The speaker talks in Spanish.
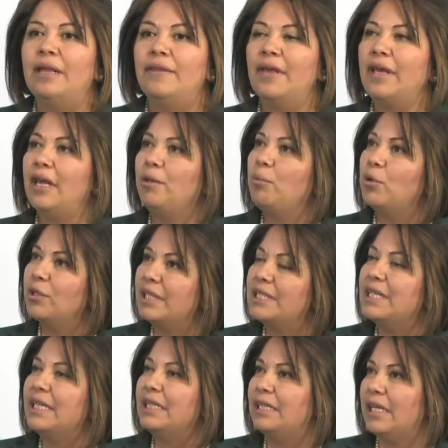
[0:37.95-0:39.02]
de la
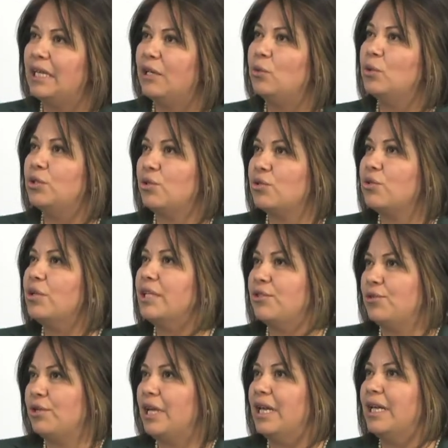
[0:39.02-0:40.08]
importancia que tienen nuestros
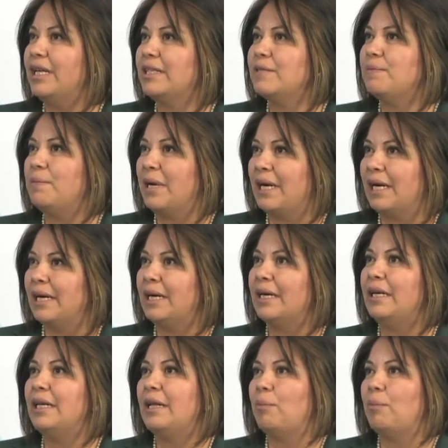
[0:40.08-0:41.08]
connacionales para